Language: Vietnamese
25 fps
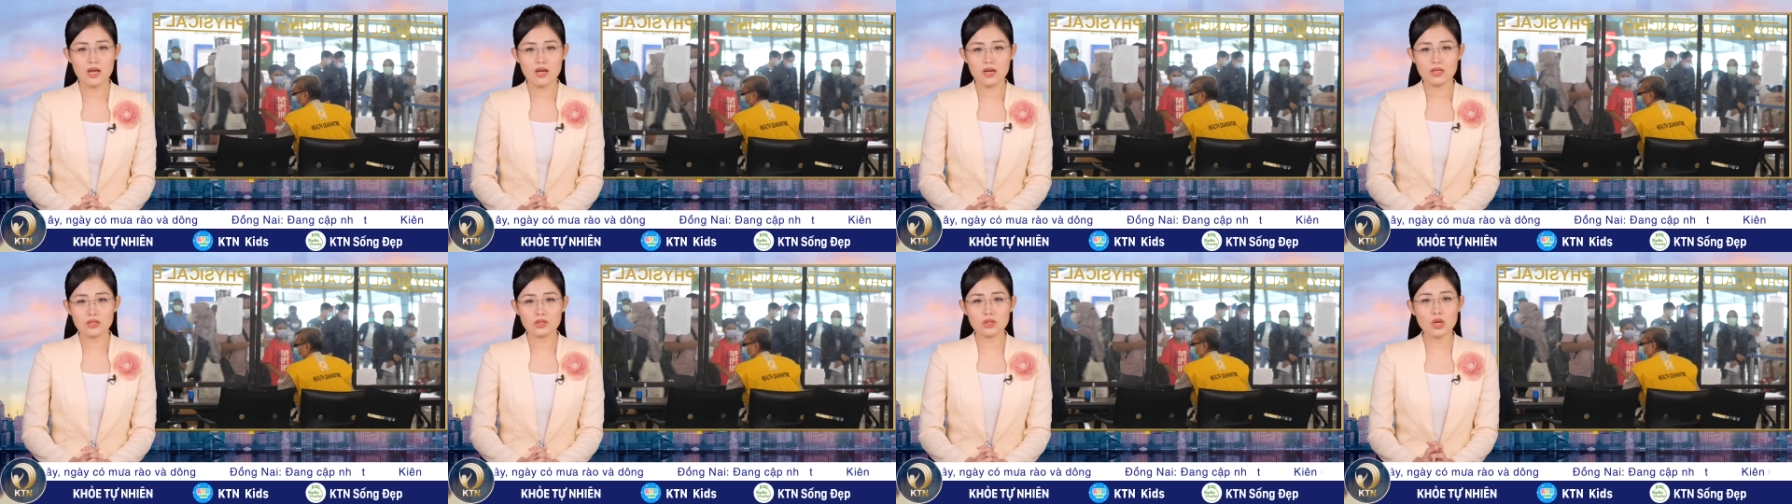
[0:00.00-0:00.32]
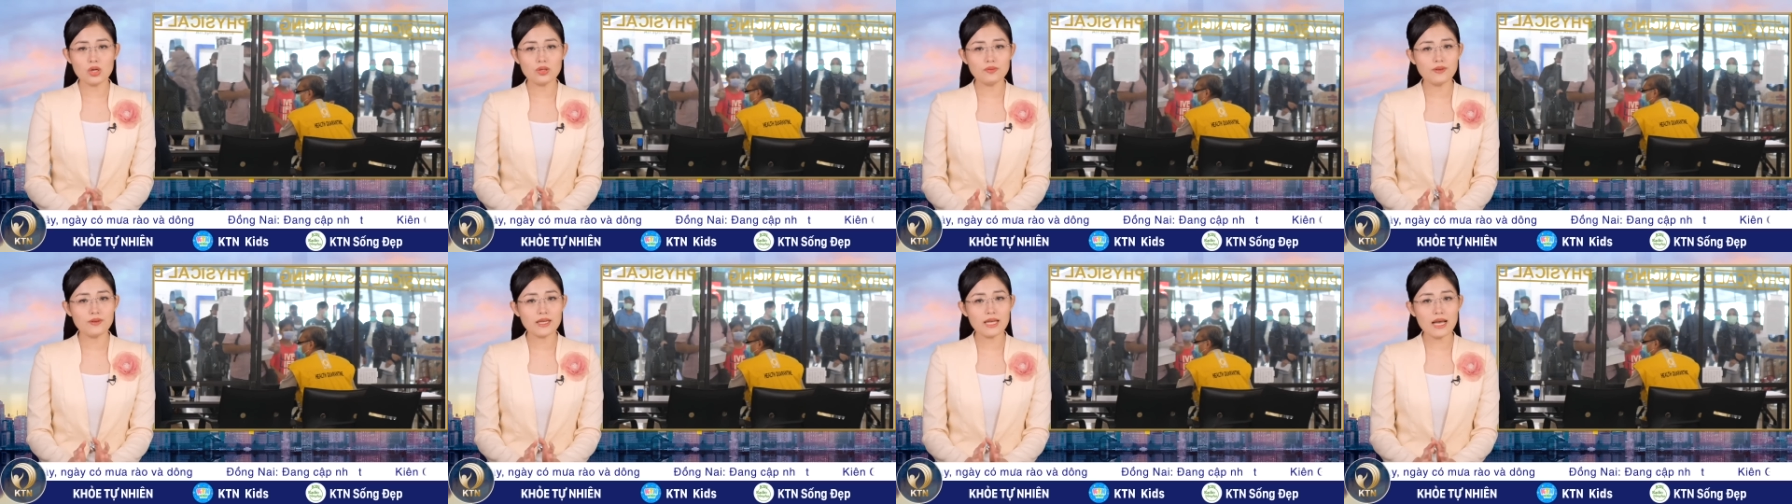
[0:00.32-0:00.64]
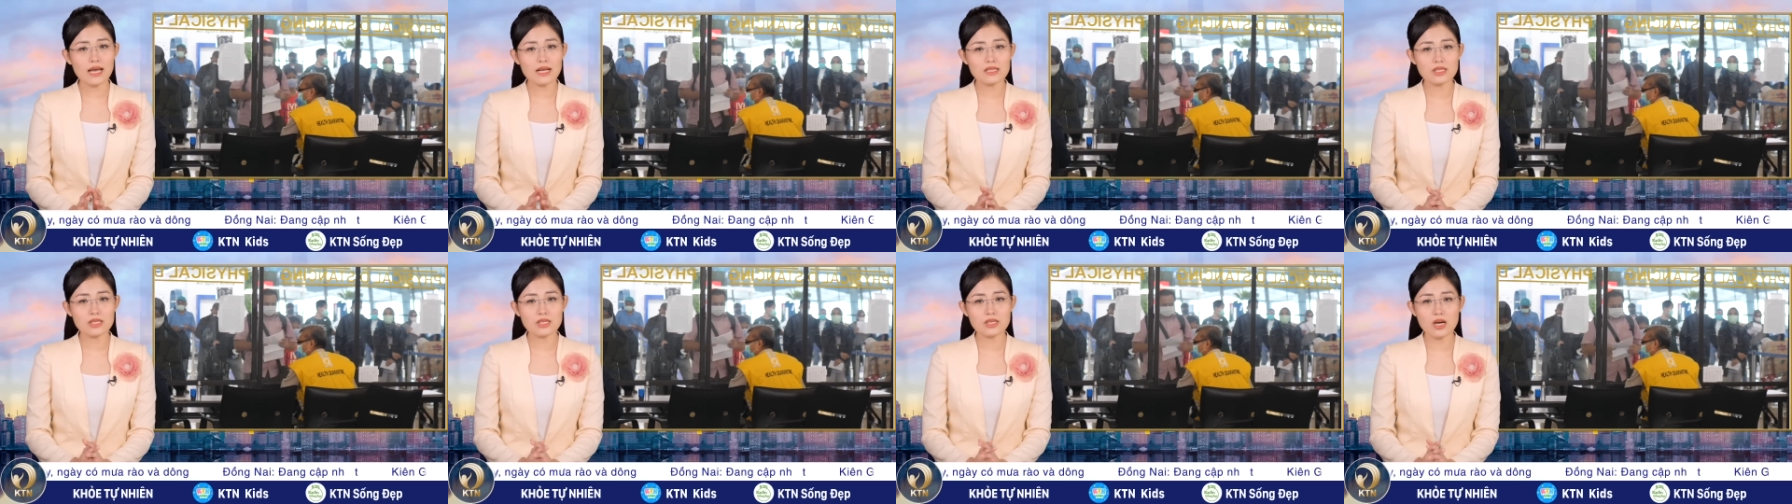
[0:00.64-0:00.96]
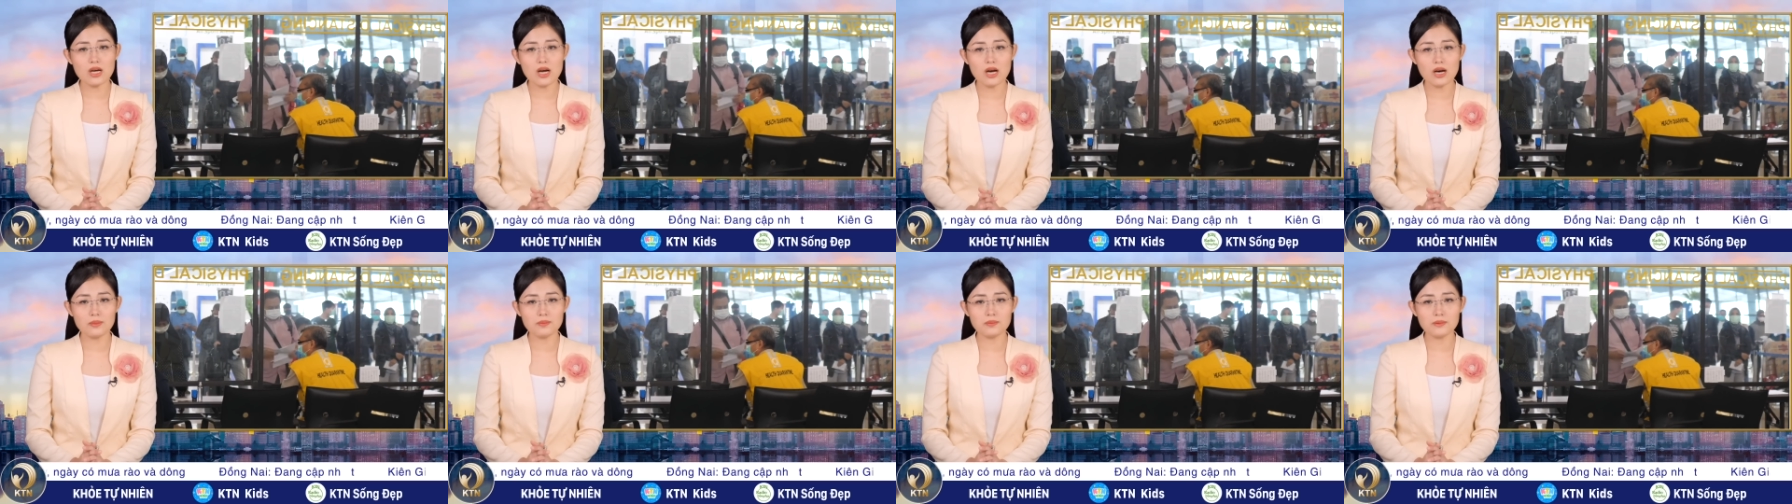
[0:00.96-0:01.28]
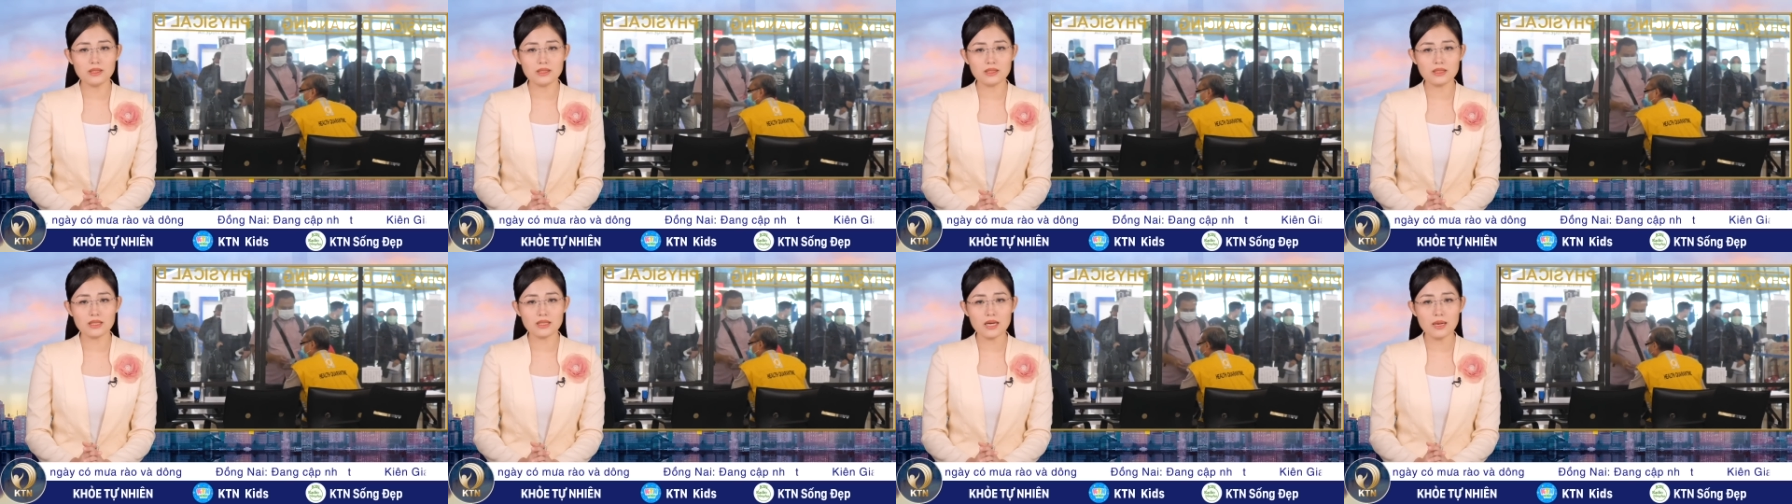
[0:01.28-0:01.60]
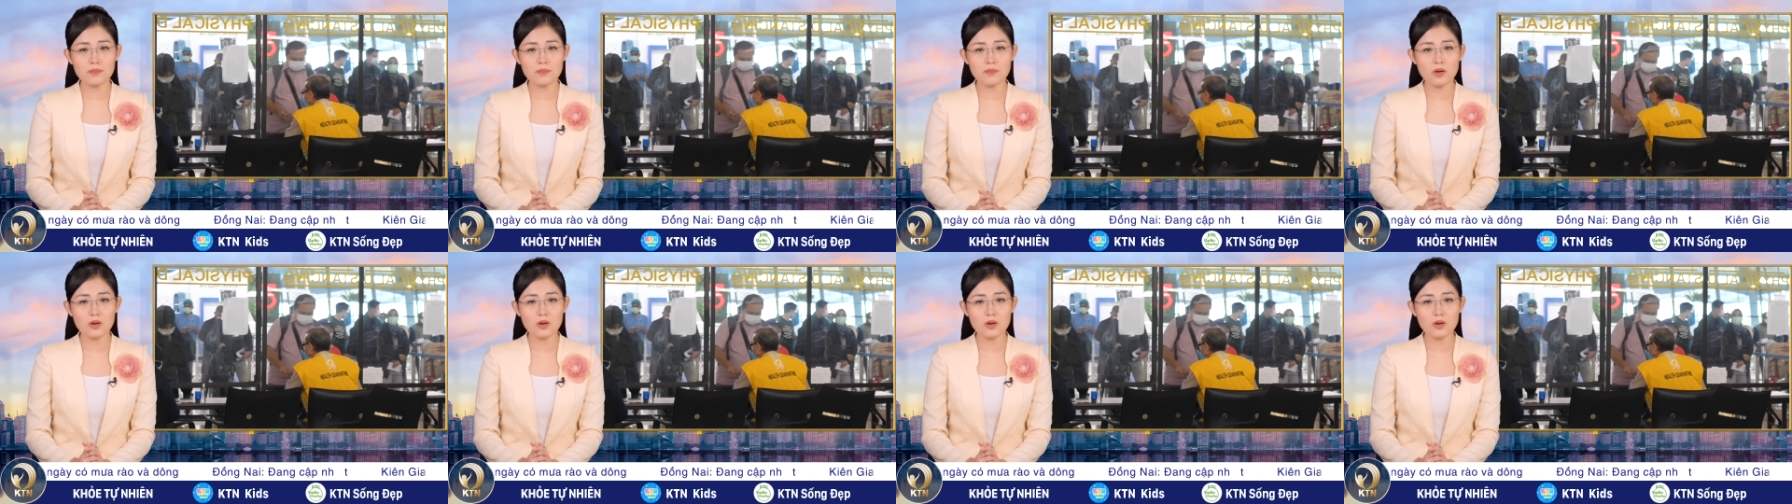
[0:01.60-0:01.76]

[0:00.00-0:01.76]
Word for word: Đối với các trường hợp được cấp